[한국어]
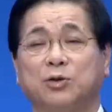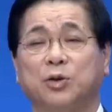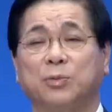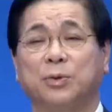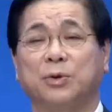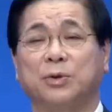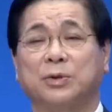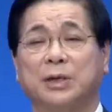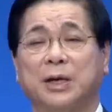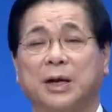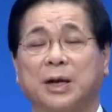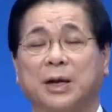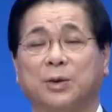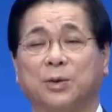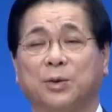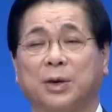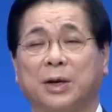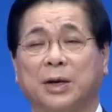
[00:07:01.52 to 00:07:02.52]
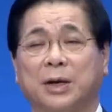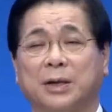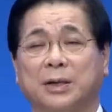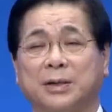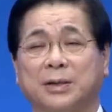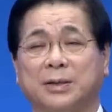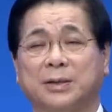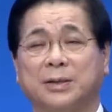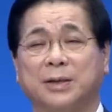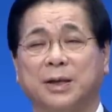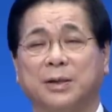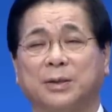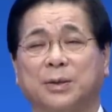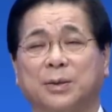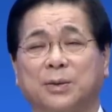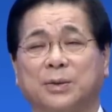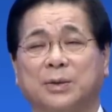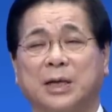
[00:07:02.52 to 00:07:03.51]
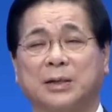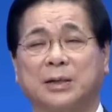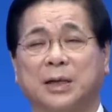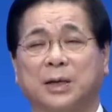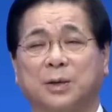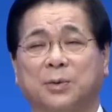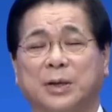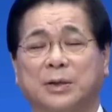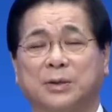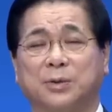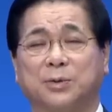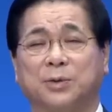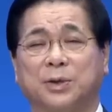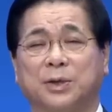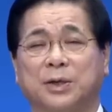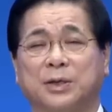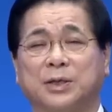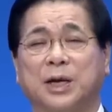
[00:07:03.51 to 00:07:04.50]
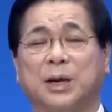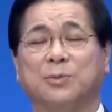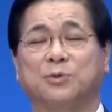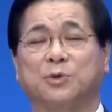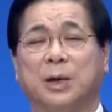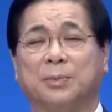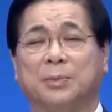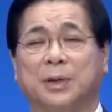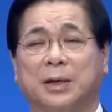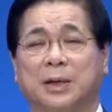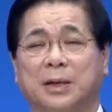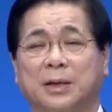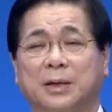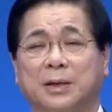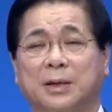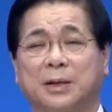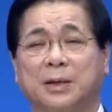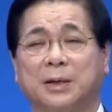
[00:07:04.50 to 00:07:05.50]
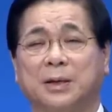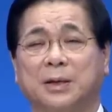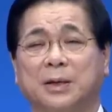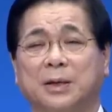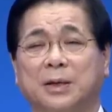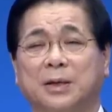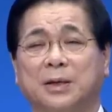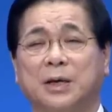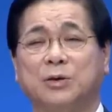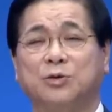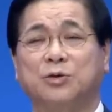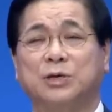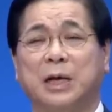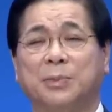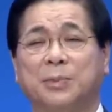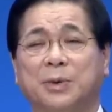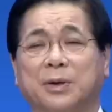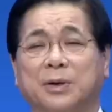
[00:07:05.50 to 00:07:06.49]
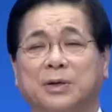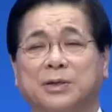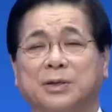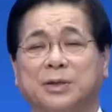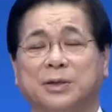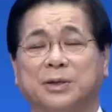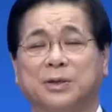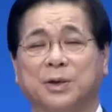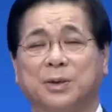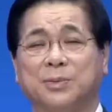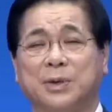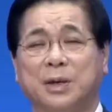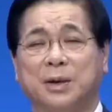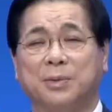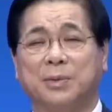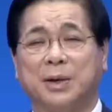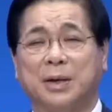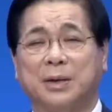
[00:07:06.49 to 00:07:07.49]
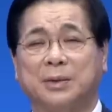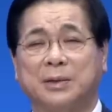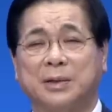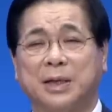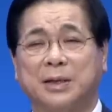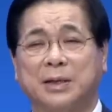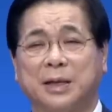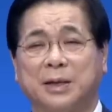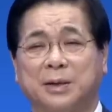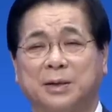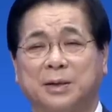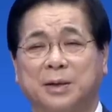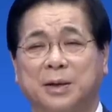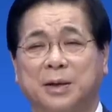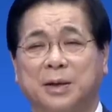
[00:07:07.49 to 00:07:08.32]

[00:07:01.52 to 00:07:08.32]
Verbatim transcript: 믿고 살아가는 동안에 때때로 사탄이 와서 우리를 참수합니다. 예수 잘 믿는 것이 너무나무나 사탄은